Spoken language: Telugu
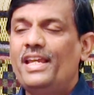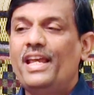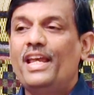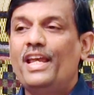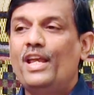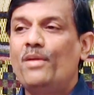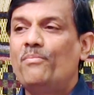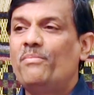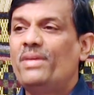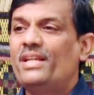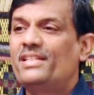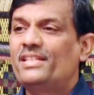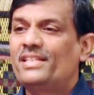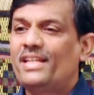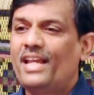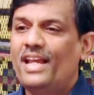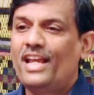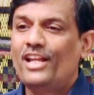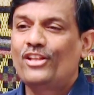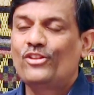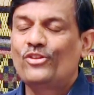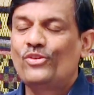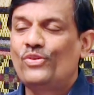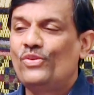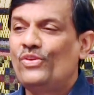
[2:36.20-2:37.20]
ఏమి
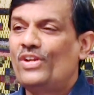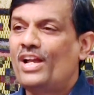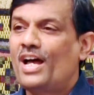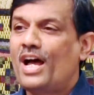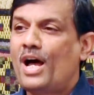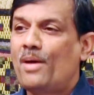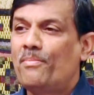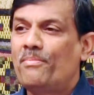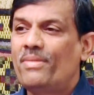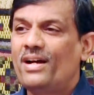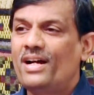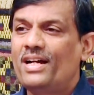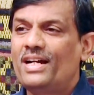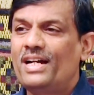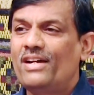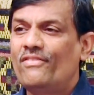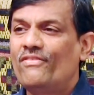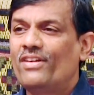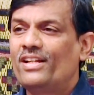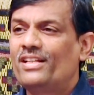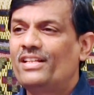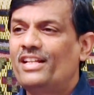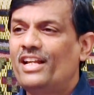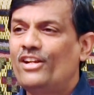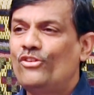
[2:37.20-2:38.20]
సేతురా
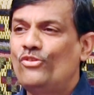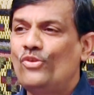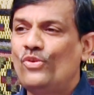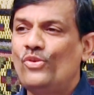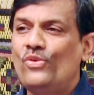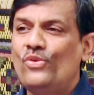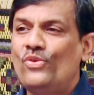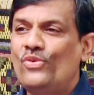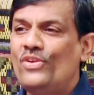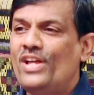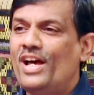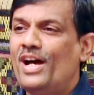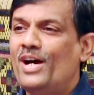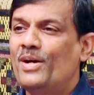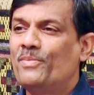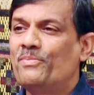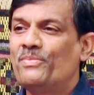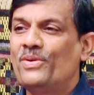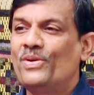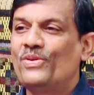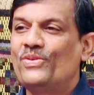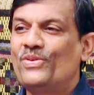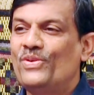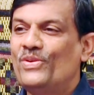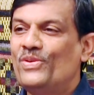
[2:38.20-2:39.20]
భగవతి గురుడా
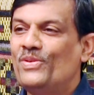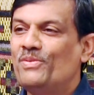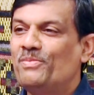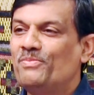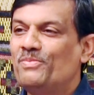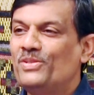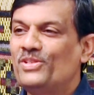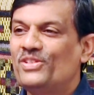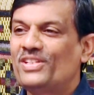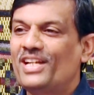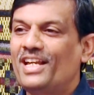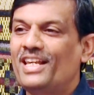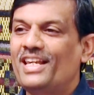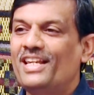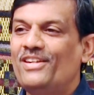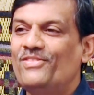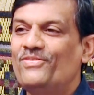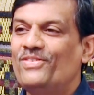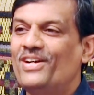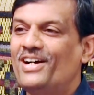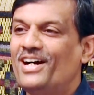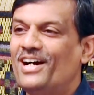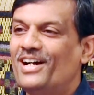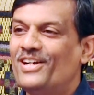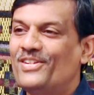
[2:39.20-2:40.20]
మొగుడు
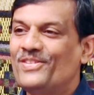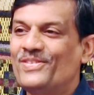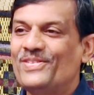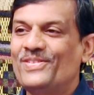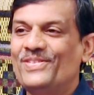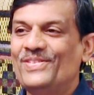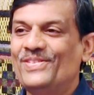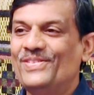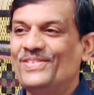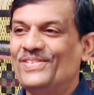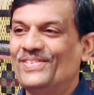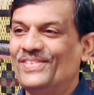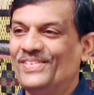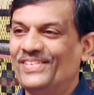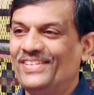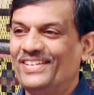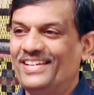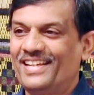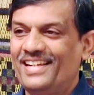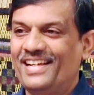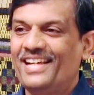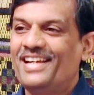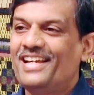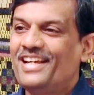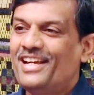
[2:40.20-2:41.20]
ముసలివాడు
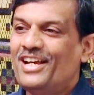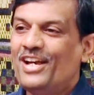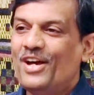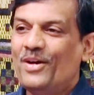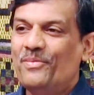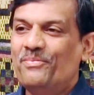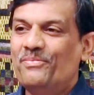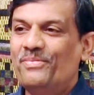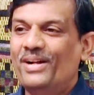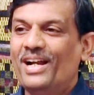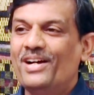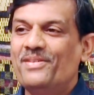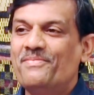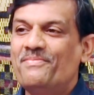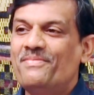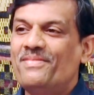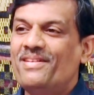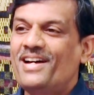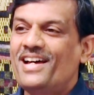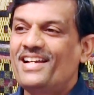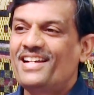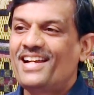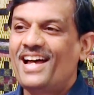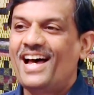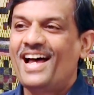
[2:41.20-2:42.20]

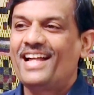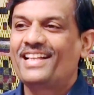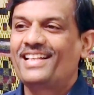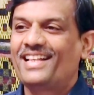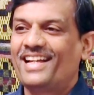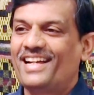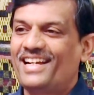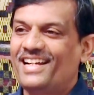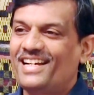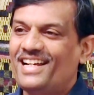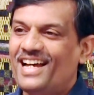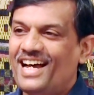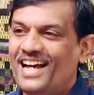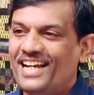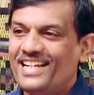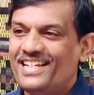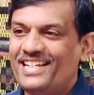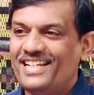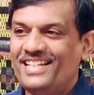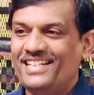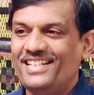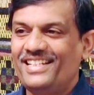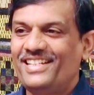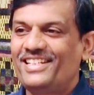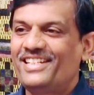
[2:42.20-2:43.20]
బ్రహ్మరాత
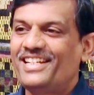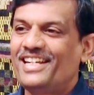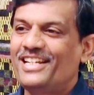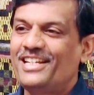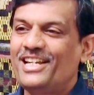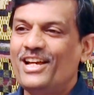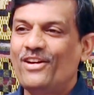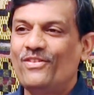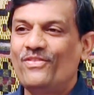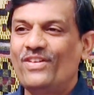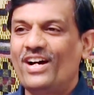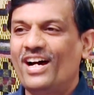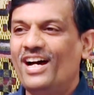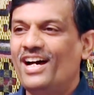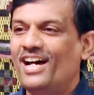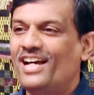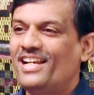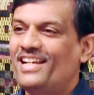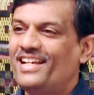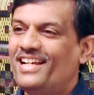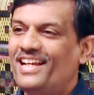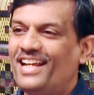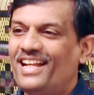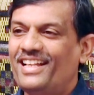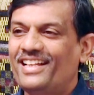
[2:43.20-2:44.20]
రాయించిన
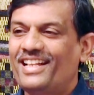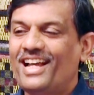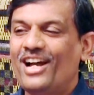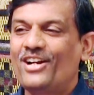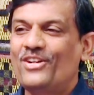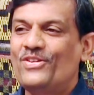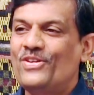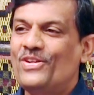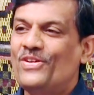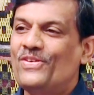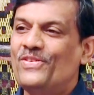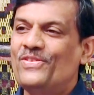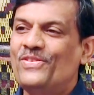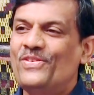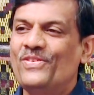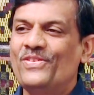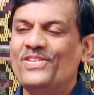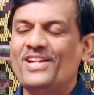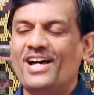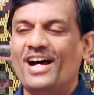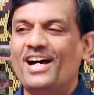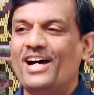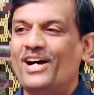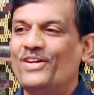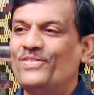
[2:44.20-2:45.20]
వారికి తగులును
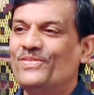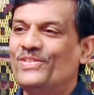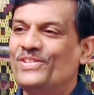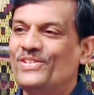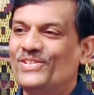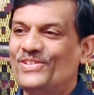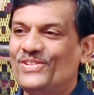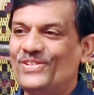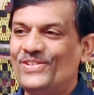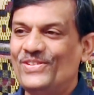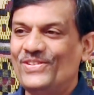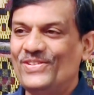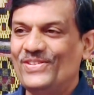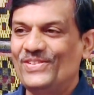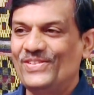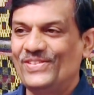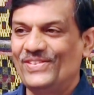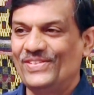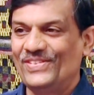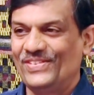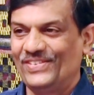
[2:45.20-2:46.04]
నా ఉసురు